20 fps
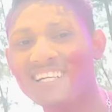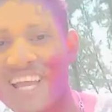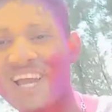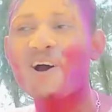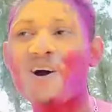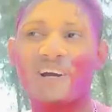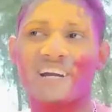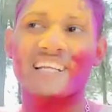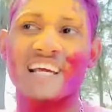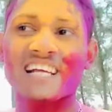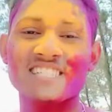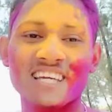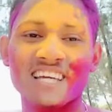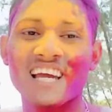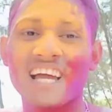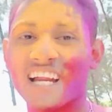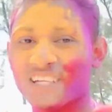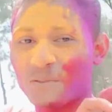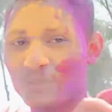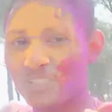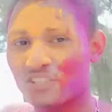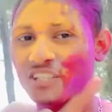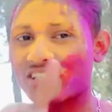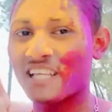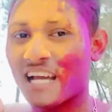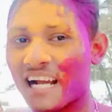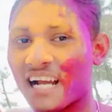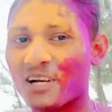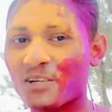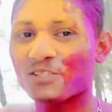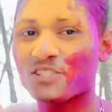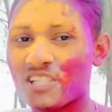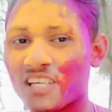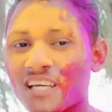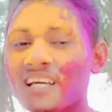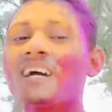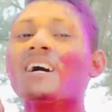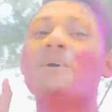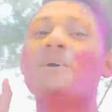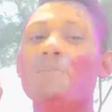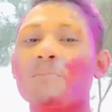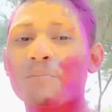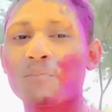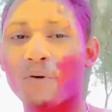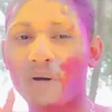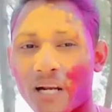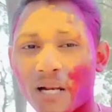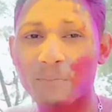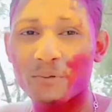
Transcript: আর তোমাদের সঙ্গে দেখা হচ্ছে পরের ভিডিওতে